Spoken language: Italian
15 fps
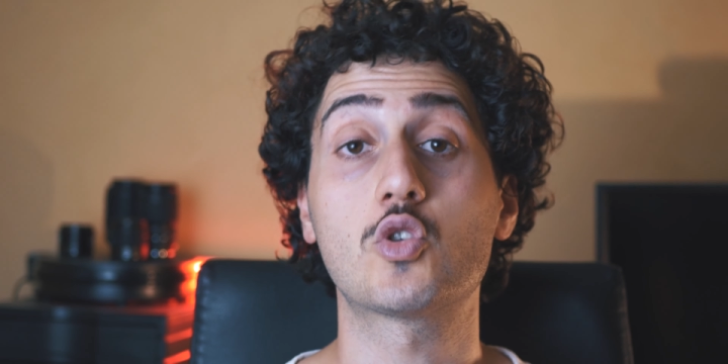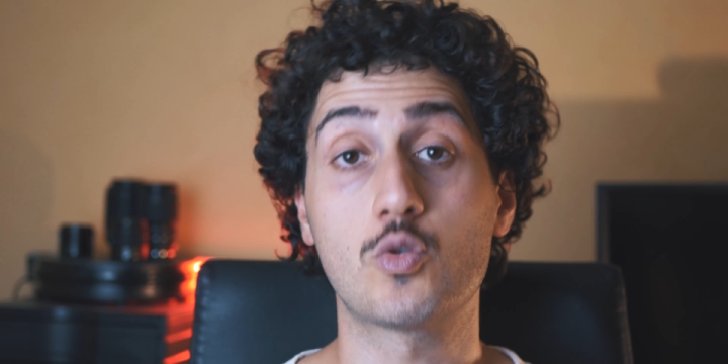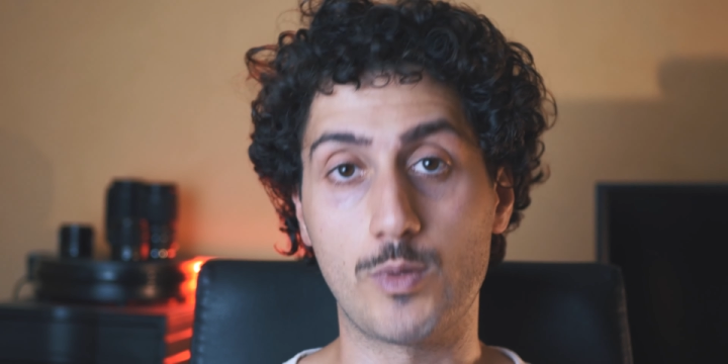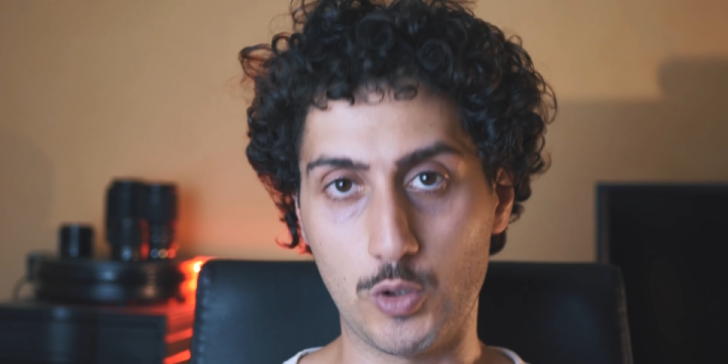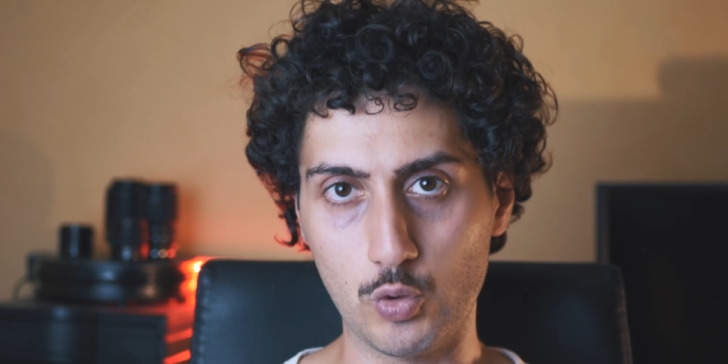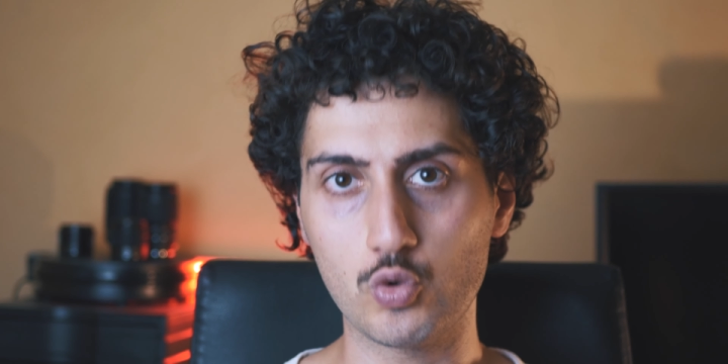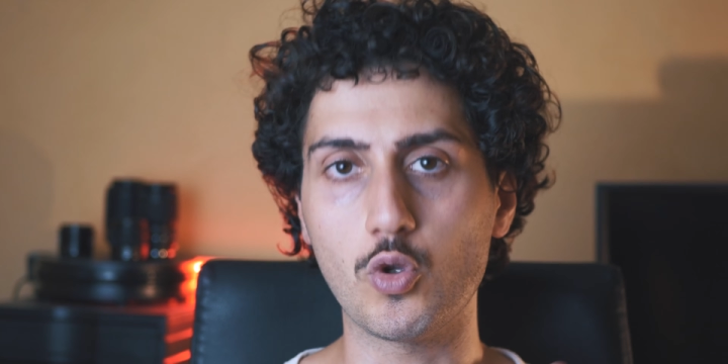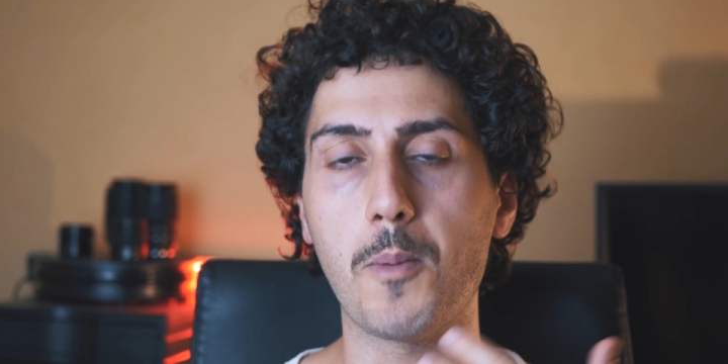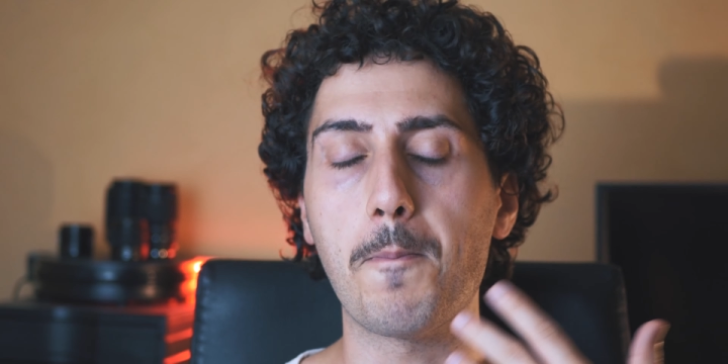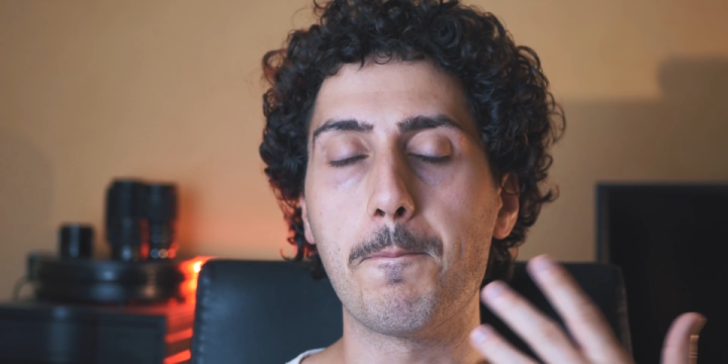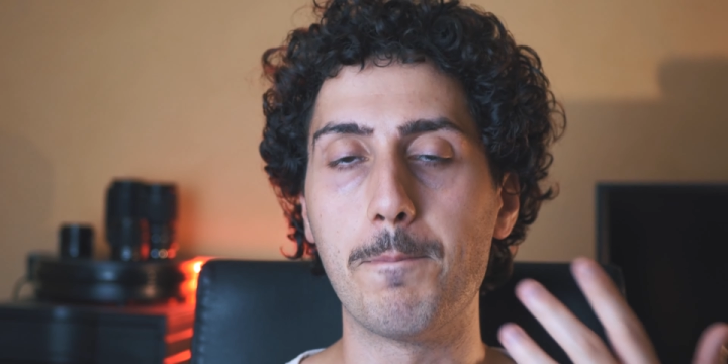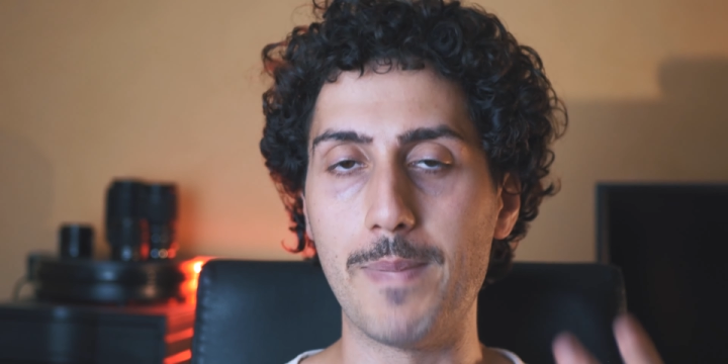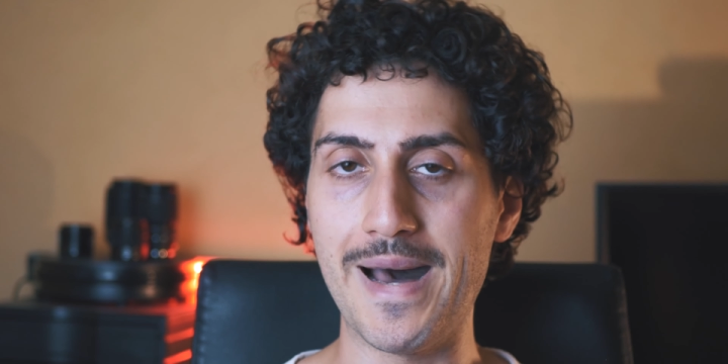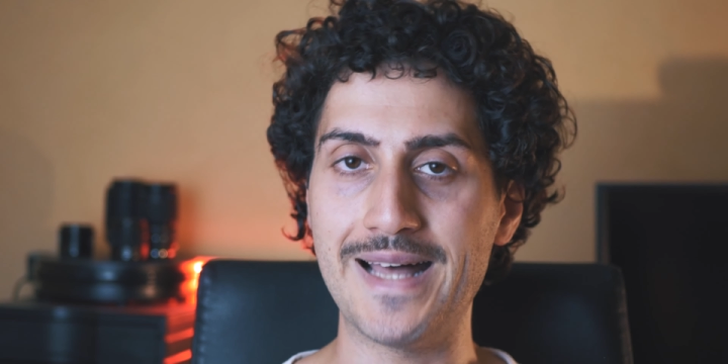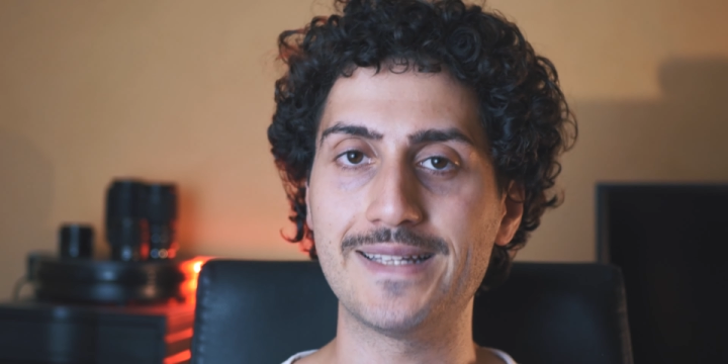soprattutto
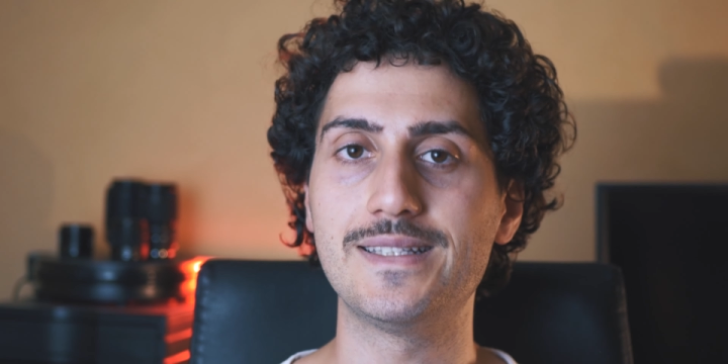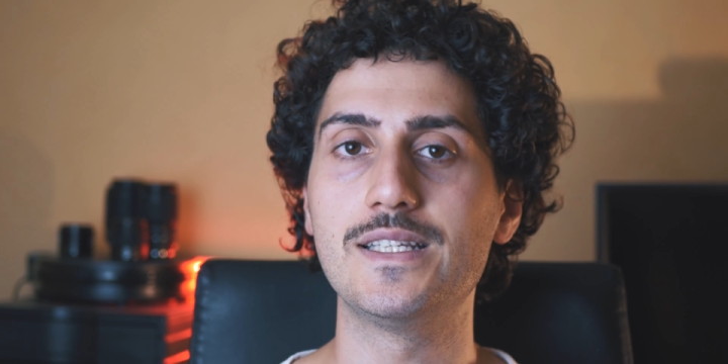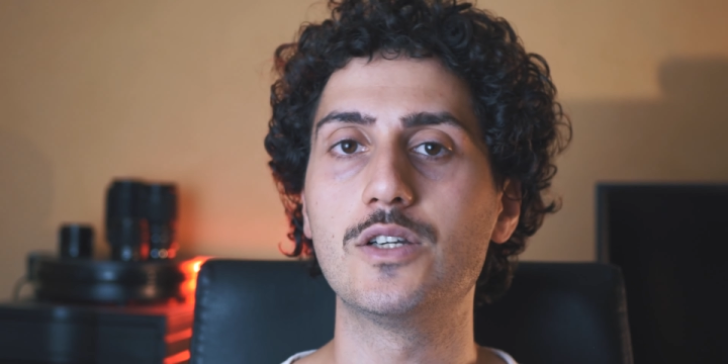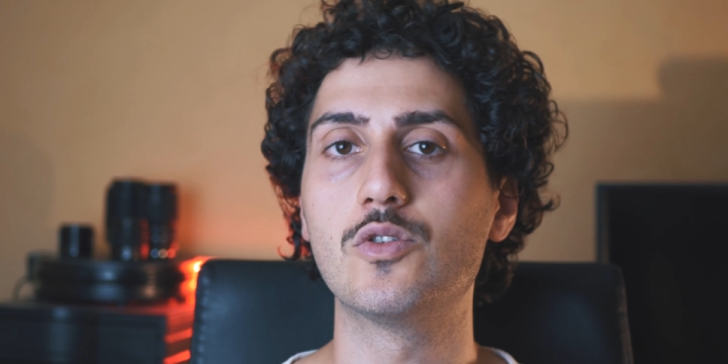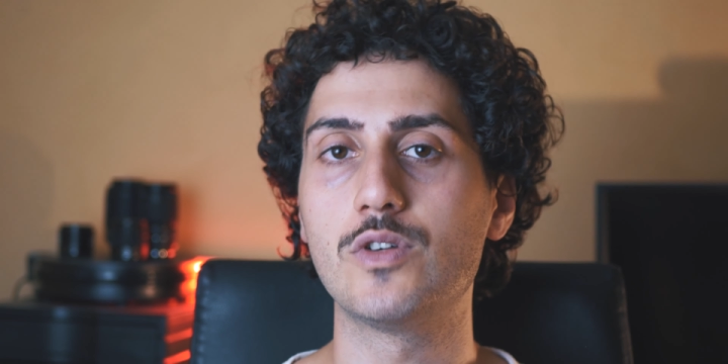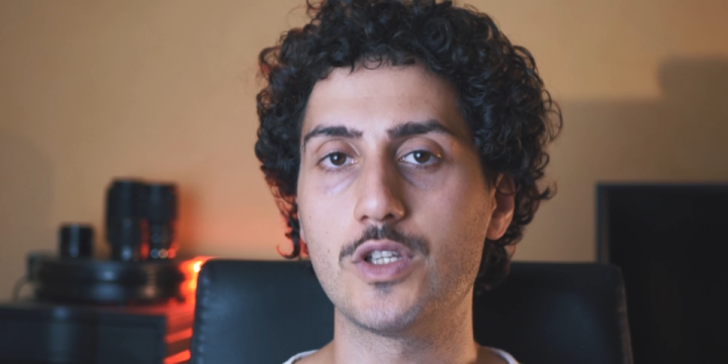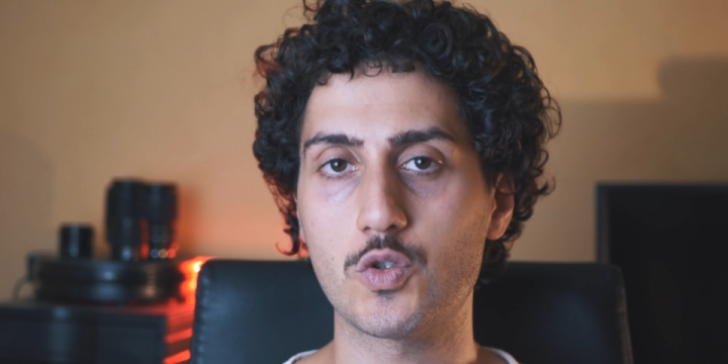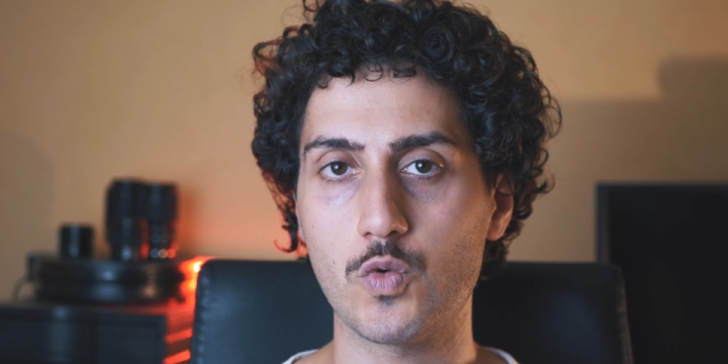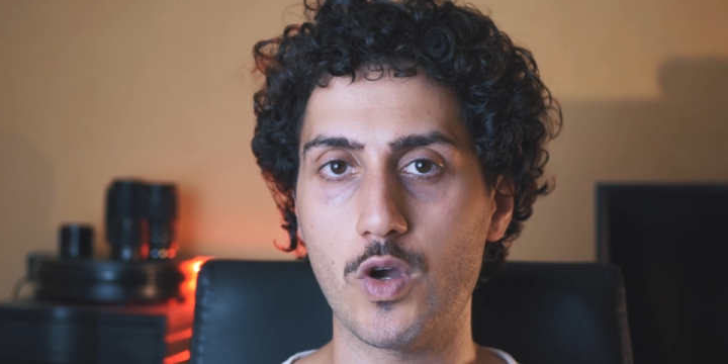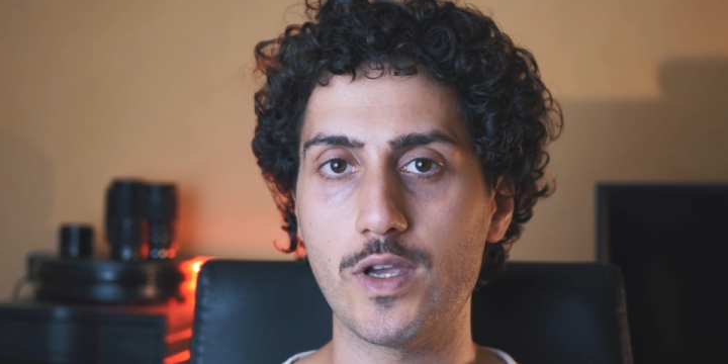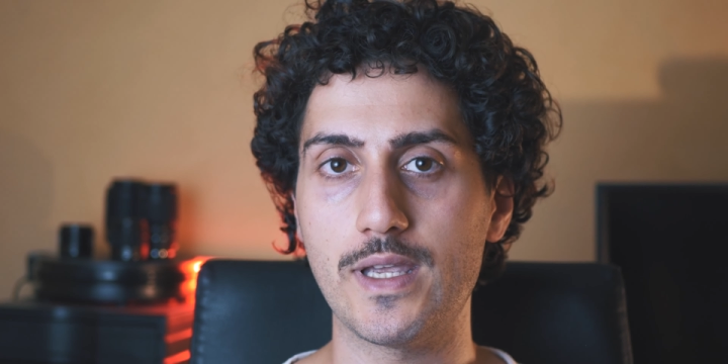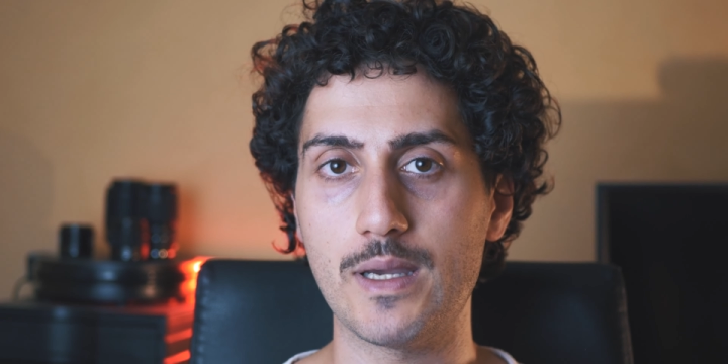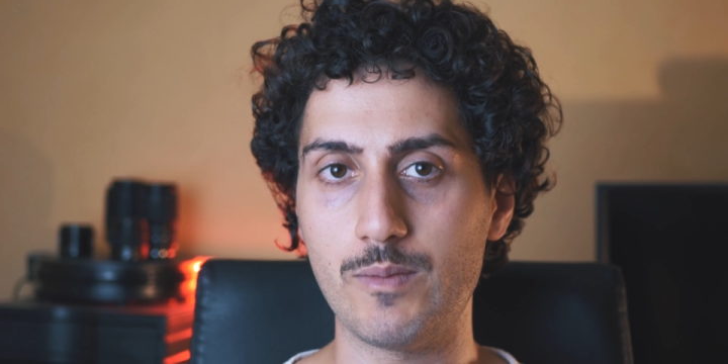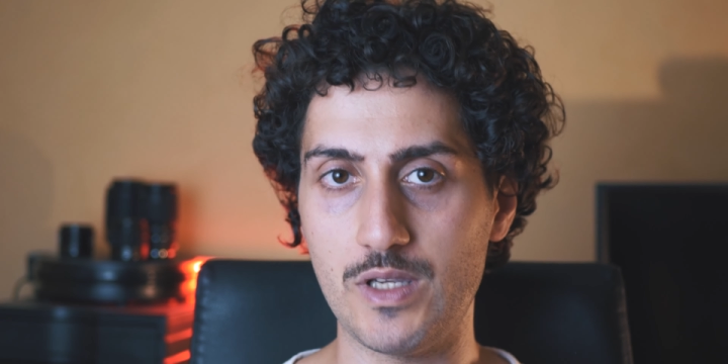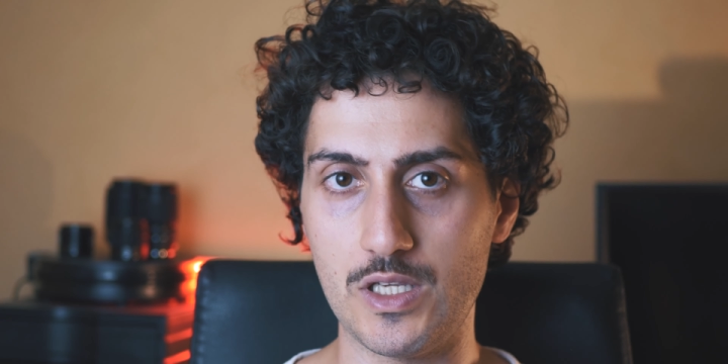Buddy con i
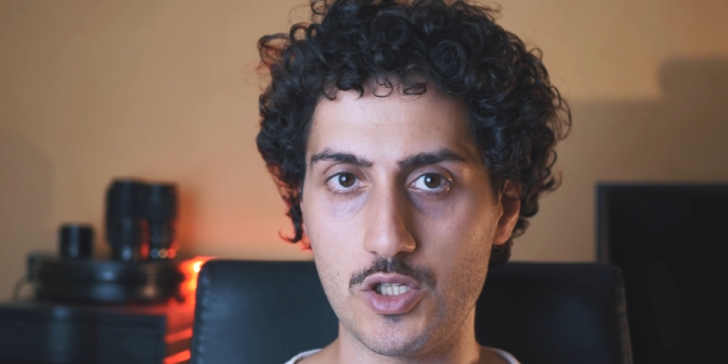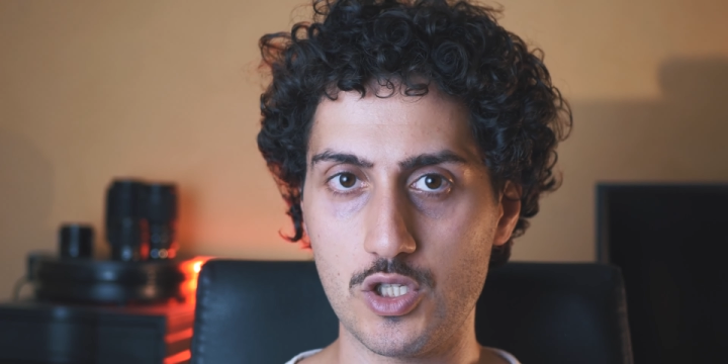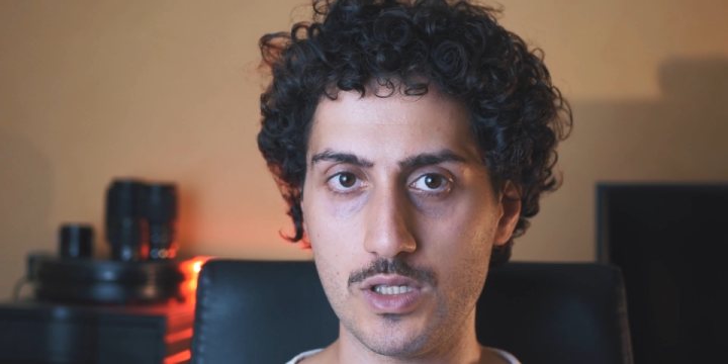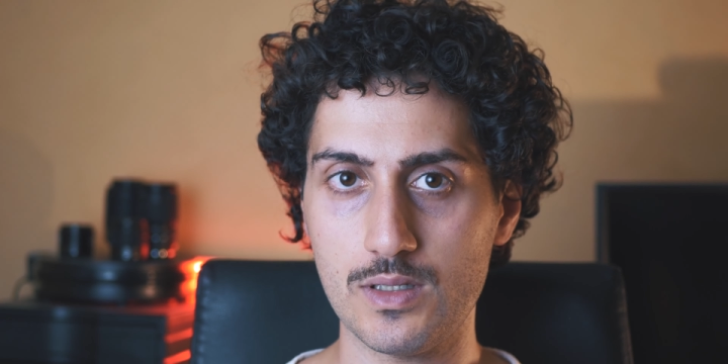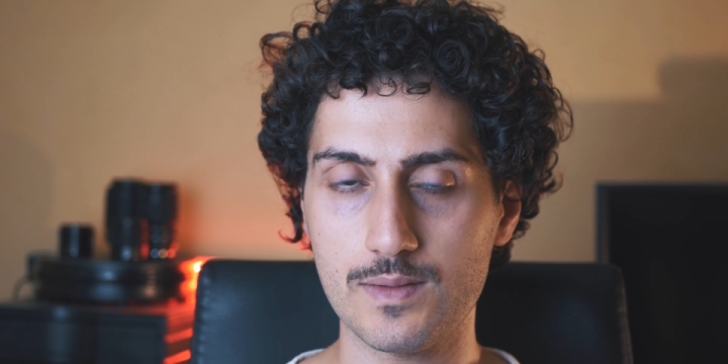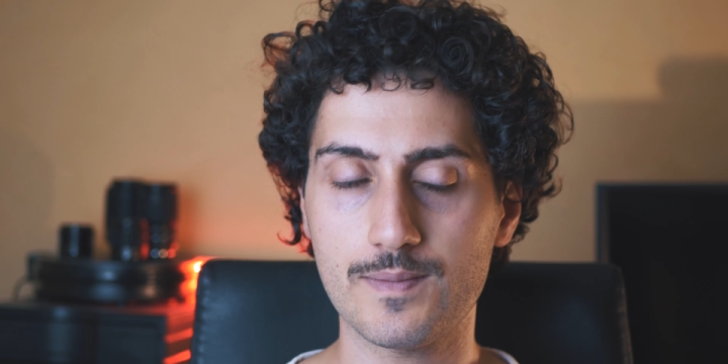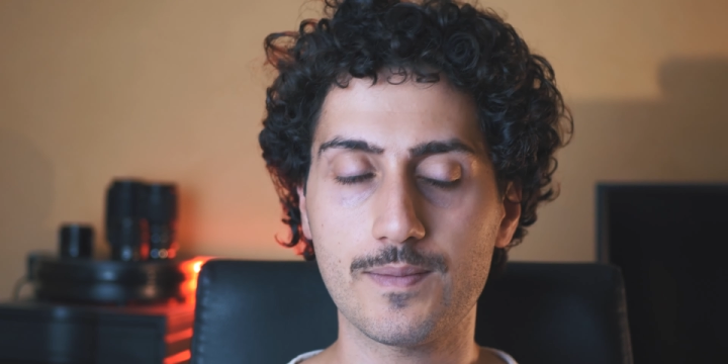suoi amici